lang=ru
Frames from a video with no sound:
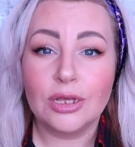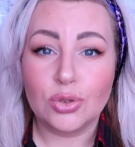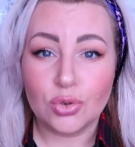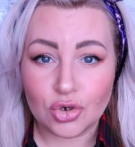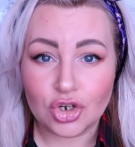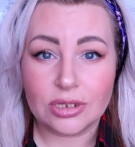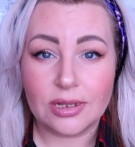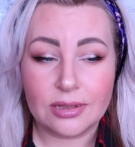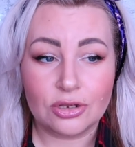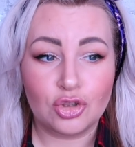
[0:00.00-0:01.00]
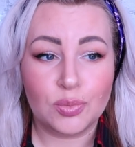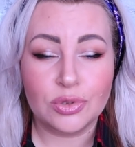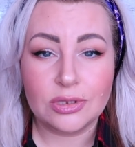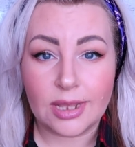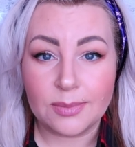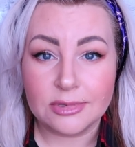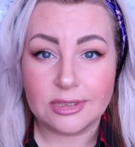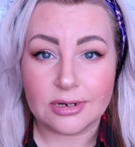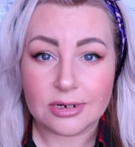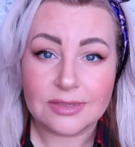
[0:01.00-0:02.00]
но желательно, чтобы он не так
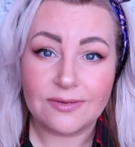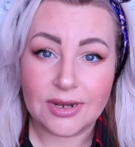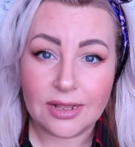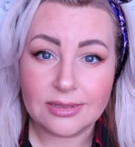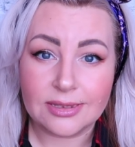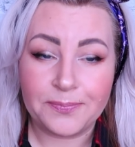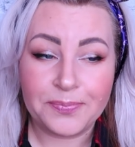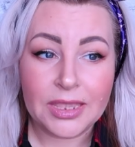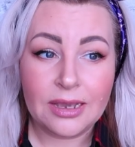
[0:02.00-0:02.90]
быстро растворялся,